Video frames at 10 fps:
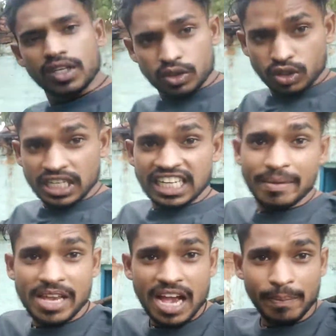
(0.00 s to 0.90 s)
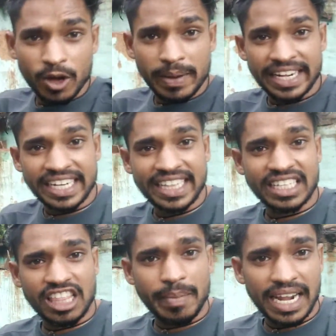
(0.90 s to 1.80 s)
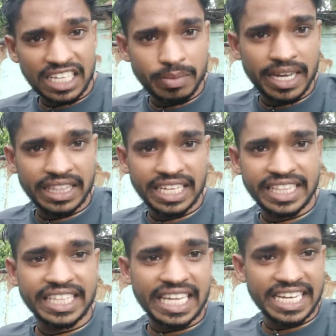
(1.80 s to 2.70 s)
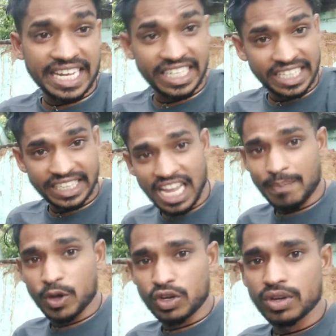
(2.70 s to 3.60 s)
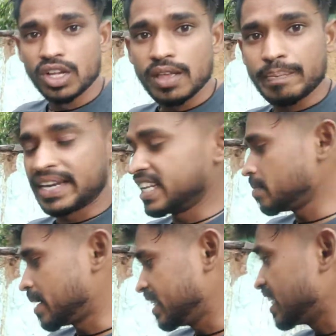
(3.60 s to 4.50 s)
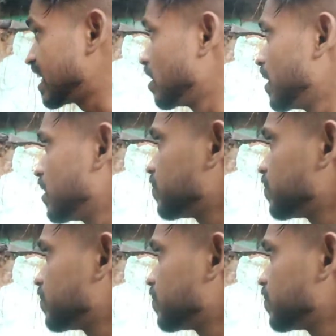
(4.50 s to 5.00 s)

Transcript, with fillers: तो चलिए अभी आप लोग बने रहे देखते बाला से मांगते हैं देता है या नहीं देता आप लोग बने रहे हमारे चैनल में